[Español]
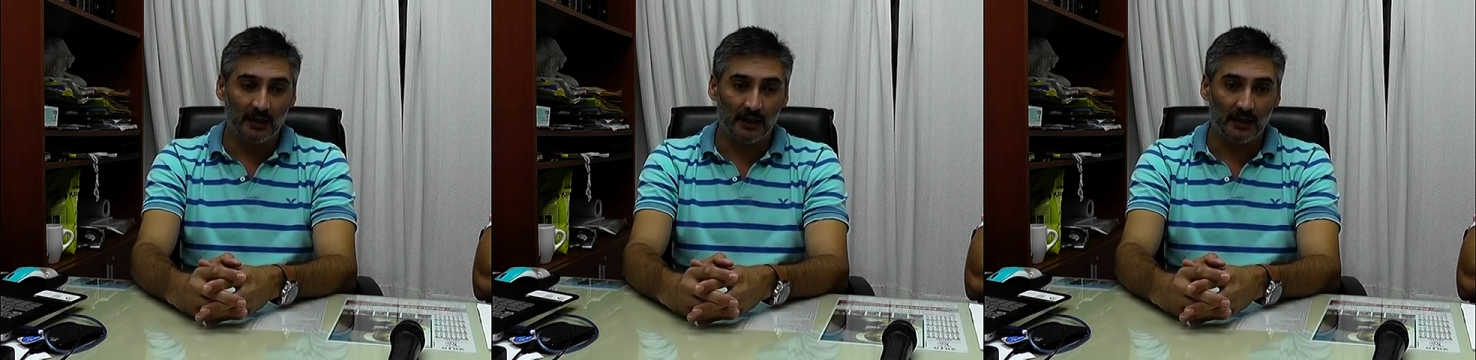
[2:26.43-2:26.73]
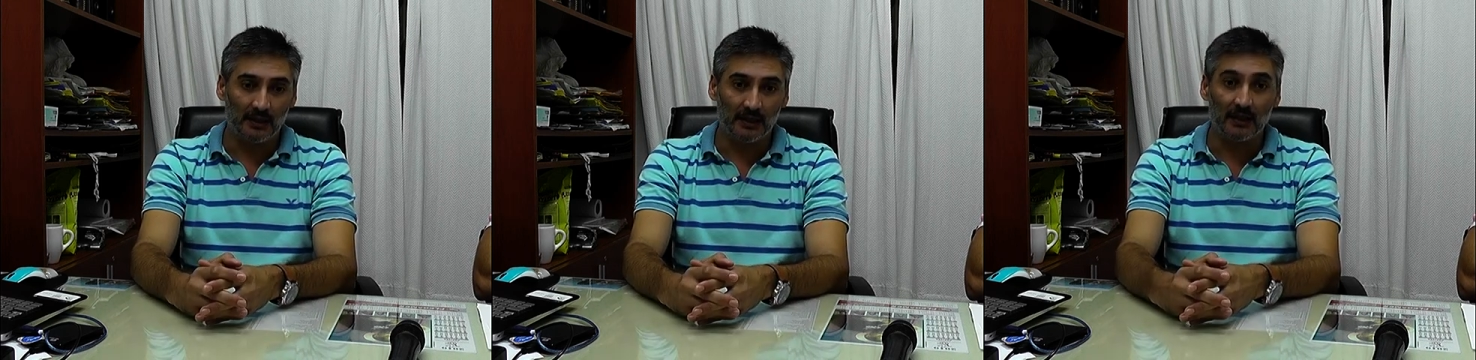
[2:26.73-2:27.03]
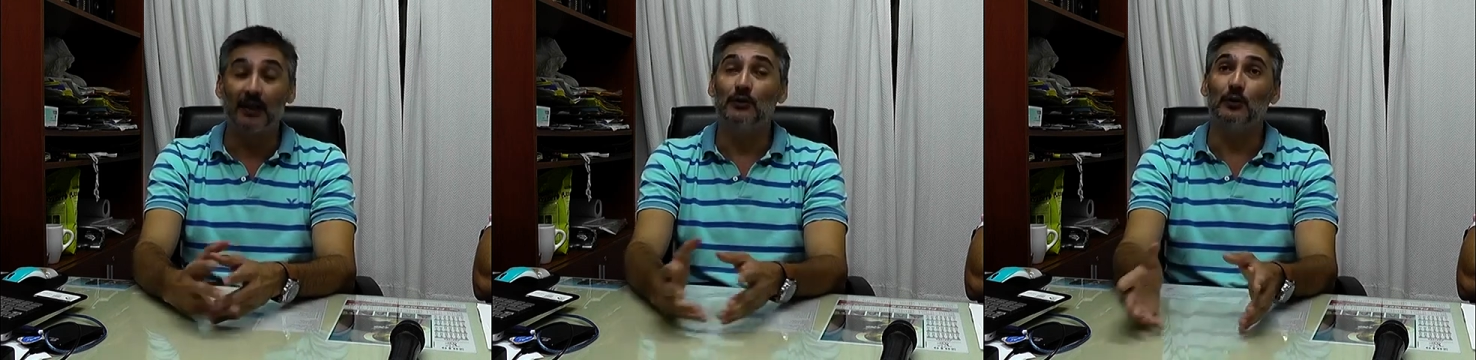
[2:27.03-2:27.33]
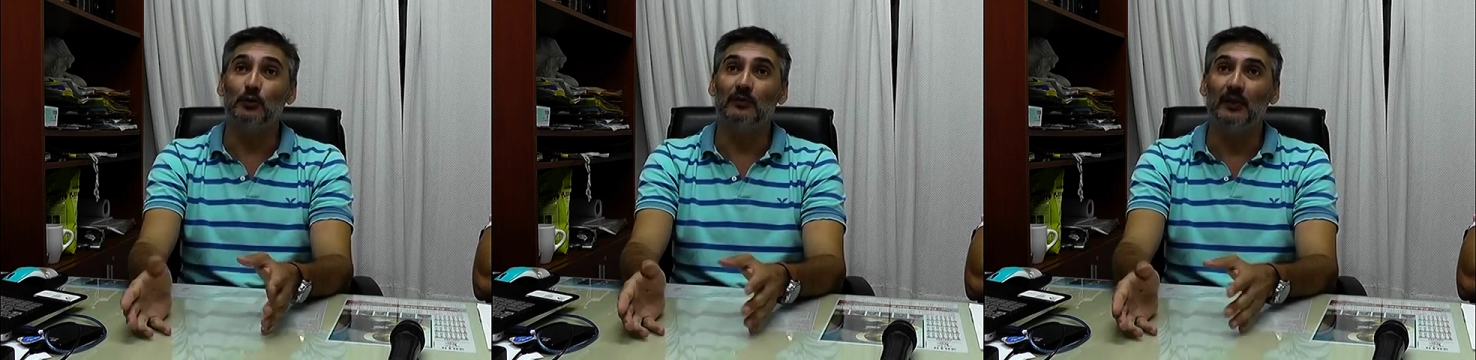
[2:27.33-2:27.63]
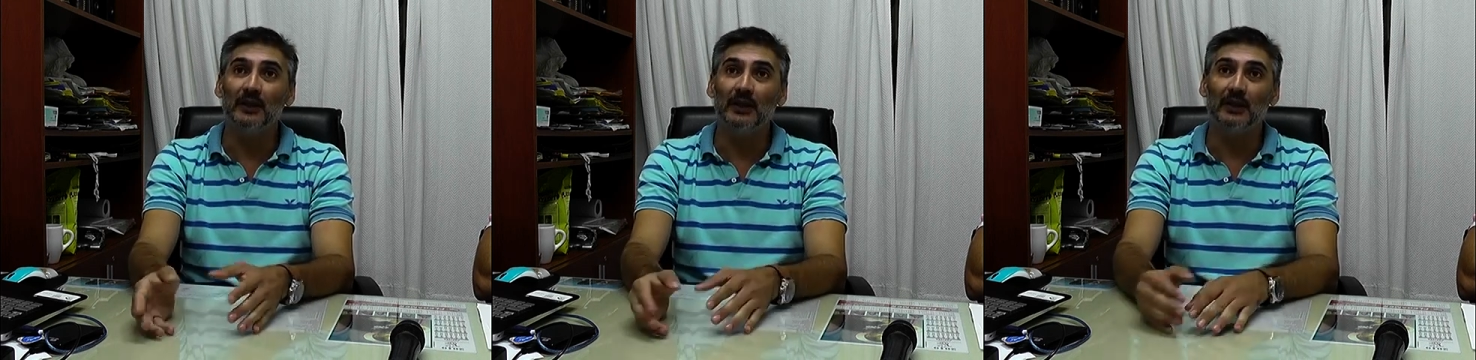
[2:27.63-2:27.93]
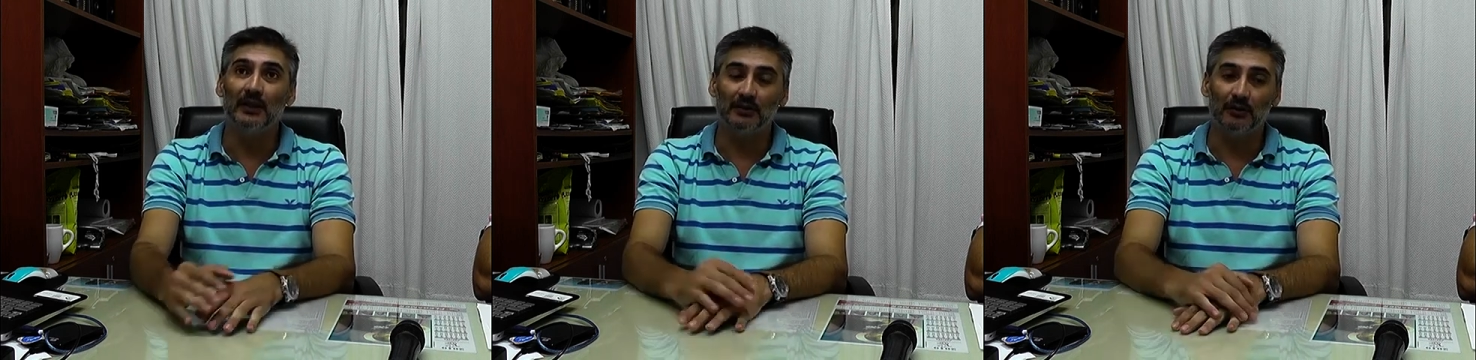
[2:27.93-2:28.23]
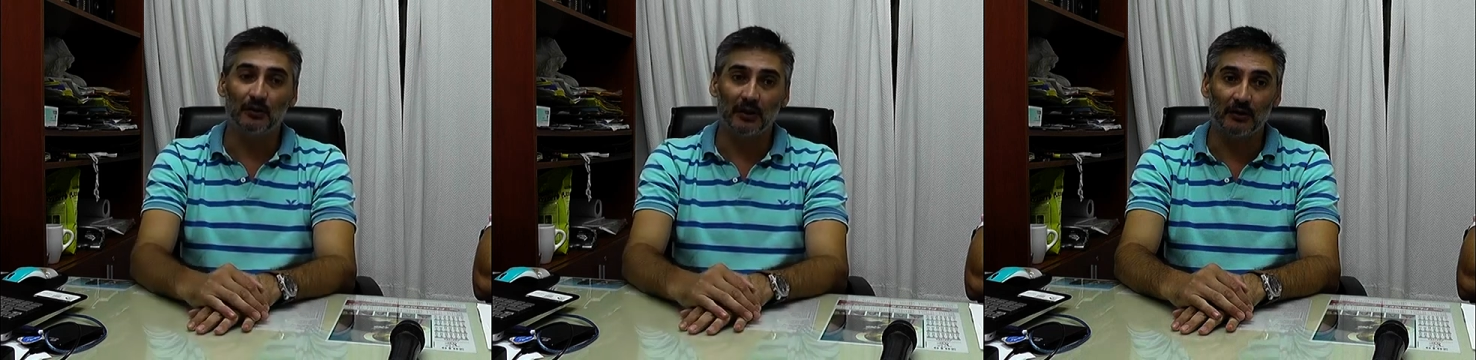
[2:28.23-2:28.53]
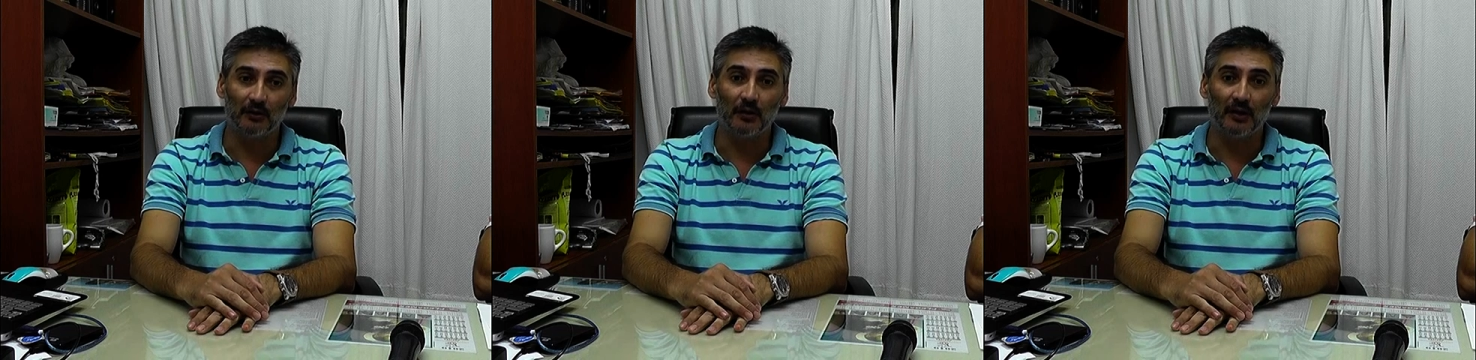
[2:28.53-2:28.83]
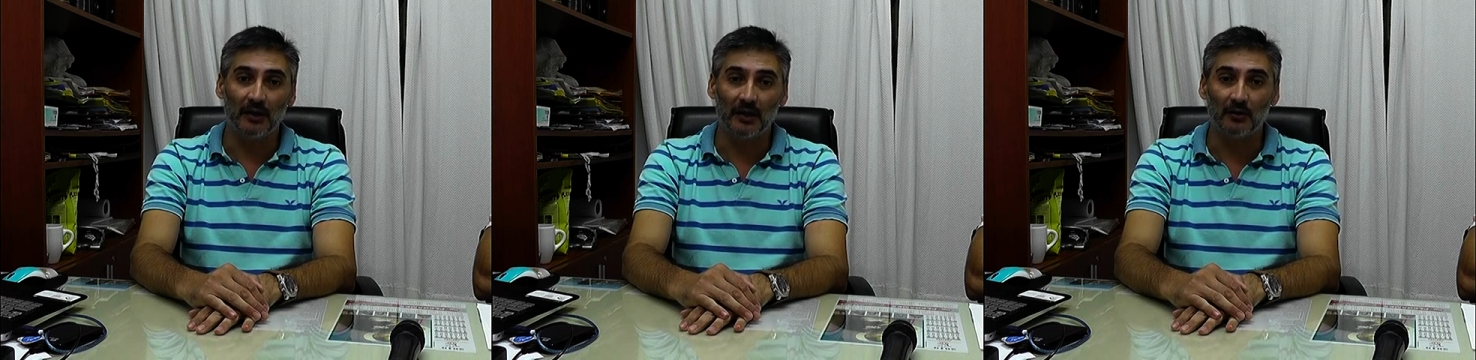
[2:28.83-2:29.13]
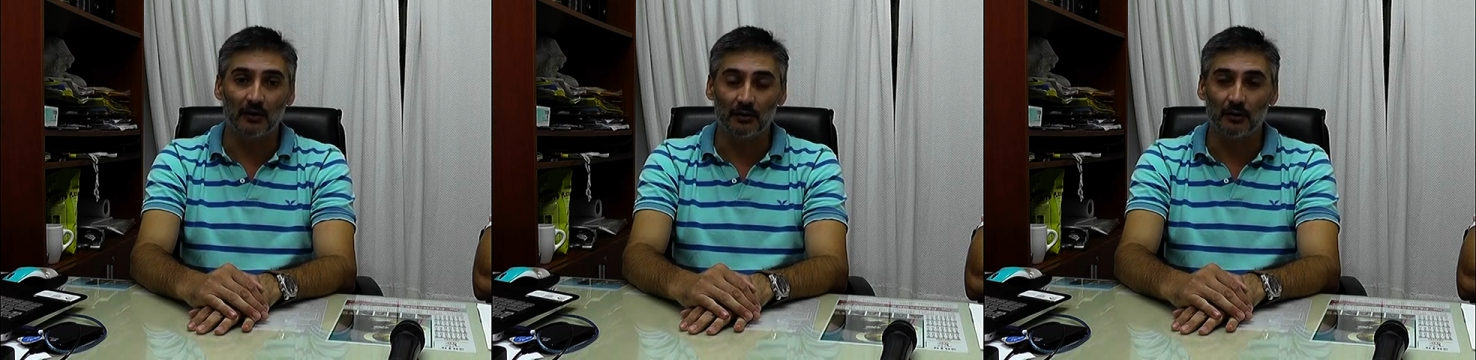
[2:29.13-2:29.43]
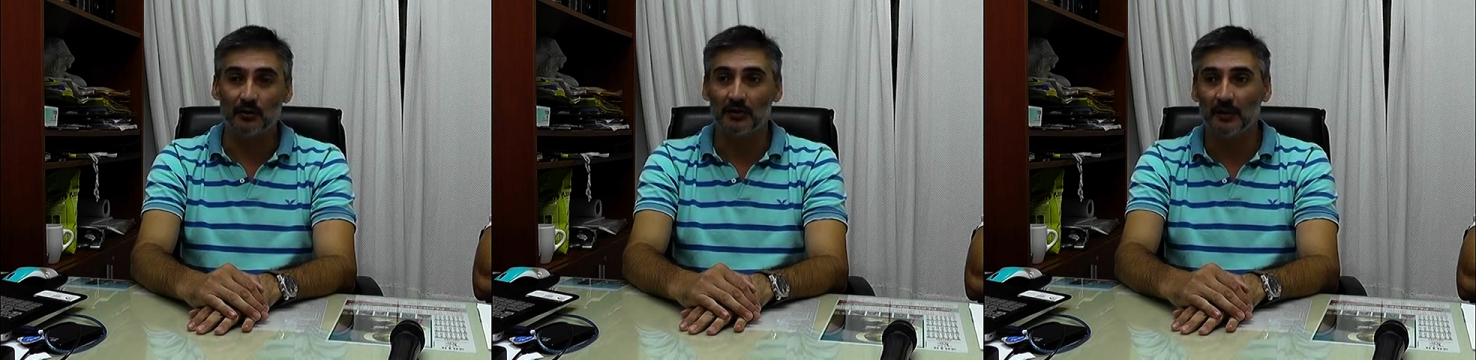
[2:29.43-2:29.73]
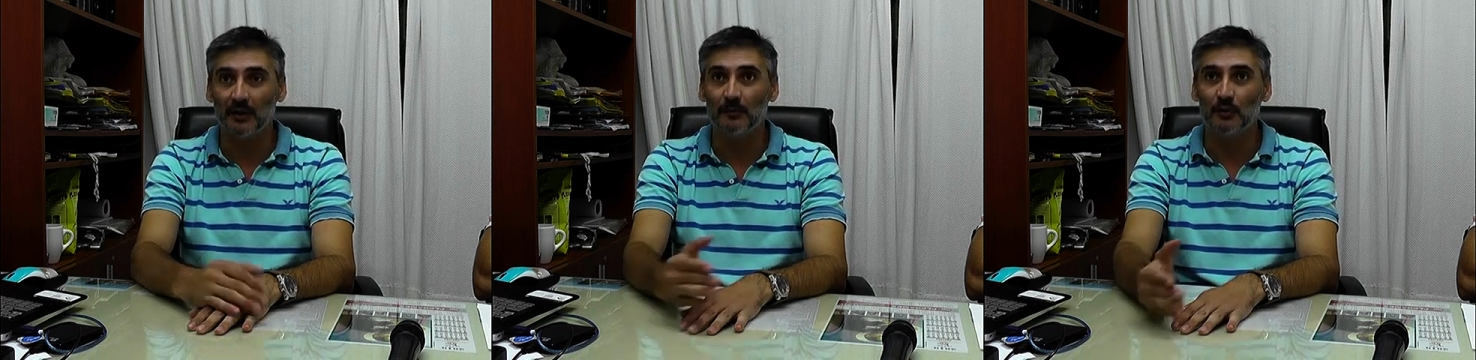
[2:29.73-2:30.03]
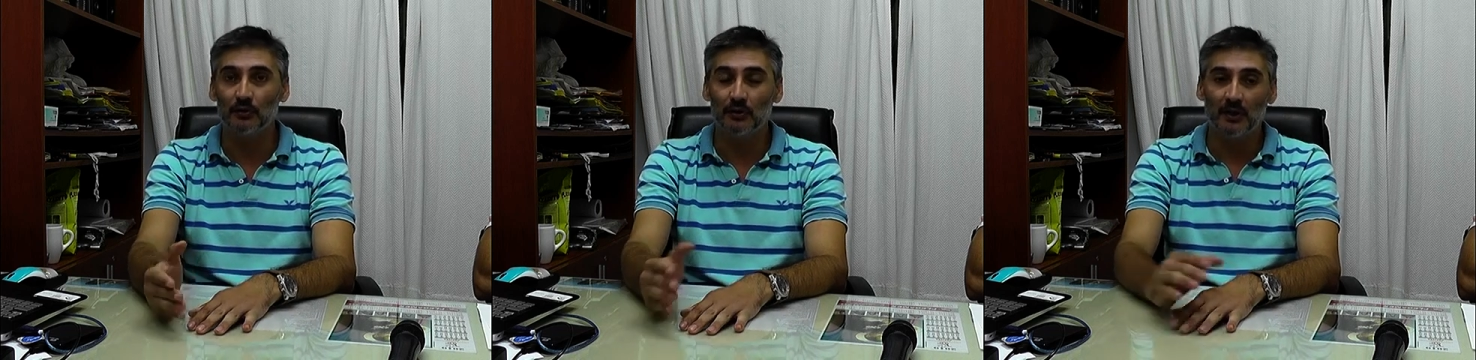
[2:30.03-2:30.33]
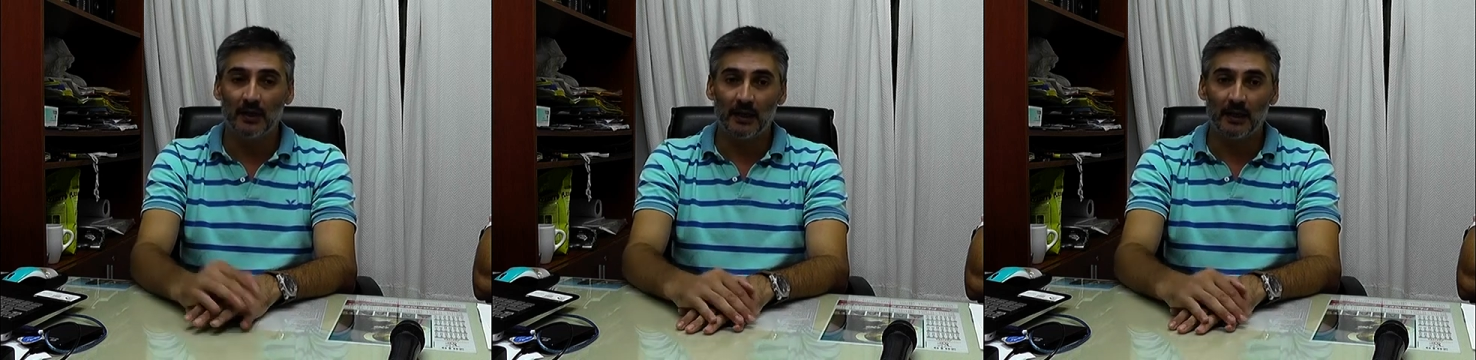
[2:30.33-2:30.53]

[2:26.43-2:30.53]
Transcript: este, y dejando a sus familias y corriendo el riesgo que todos sabemos,